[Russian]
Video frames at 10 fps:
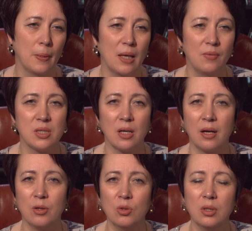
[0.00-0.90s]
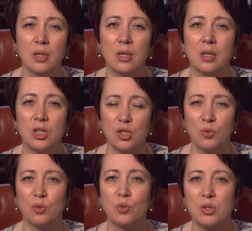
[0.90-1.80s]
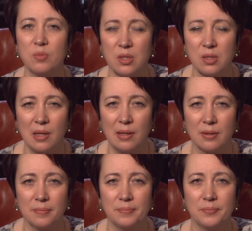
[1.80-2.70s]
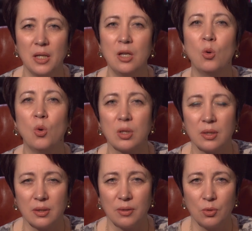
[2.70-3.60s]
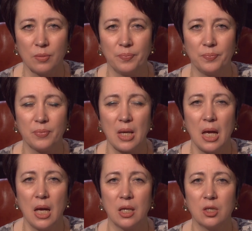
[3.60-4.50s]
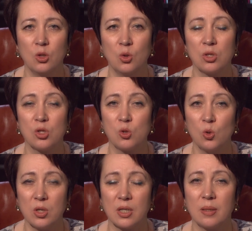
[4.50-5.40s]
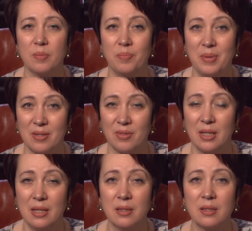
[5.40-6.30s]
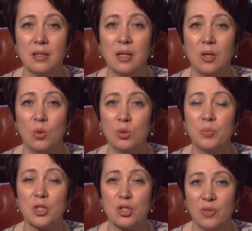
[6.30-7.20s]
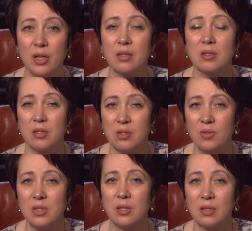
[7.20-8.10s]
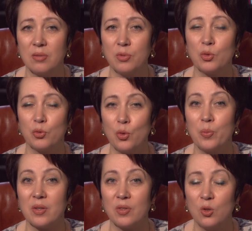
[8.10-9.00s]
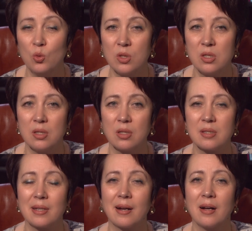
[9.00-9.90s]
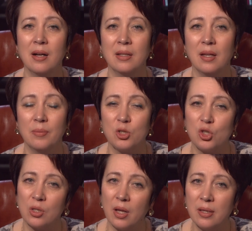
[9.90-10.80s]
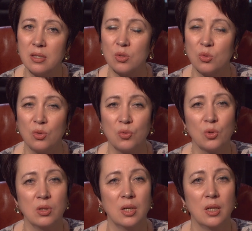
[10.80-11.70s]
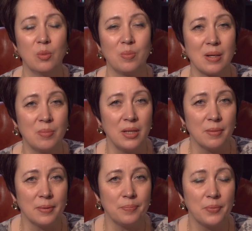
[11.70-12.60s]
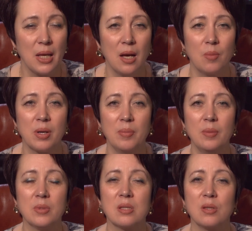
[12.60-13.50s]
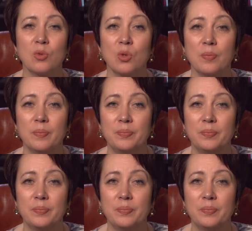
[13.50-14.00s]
Ведь орел живет 80 лет или около того. Но 40 первых лет он проживает действительно вот в той первой юности. К 40 годам начинаются у него проблемы. Проблемы с его